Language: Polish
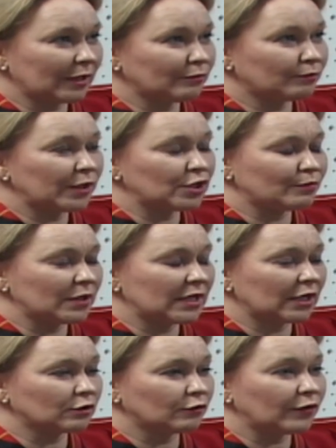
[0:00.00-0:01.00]
Tam 5
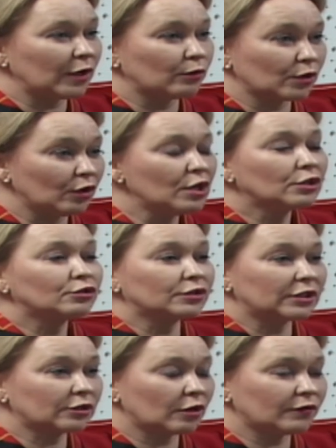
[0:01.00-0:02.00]
miliardów euro
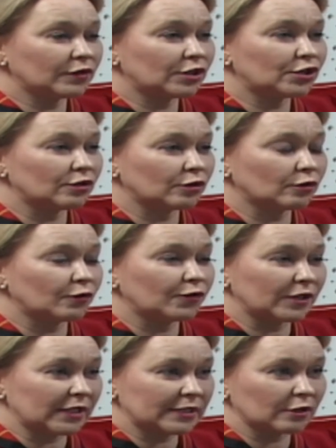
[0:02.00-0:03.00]
dodatkowych środków
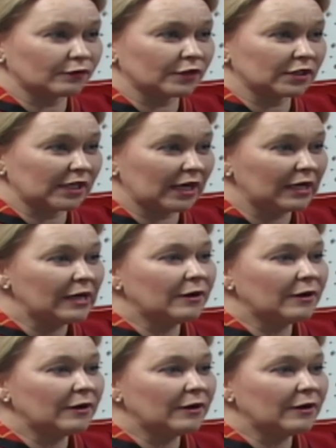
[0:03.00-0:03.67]
finansowych na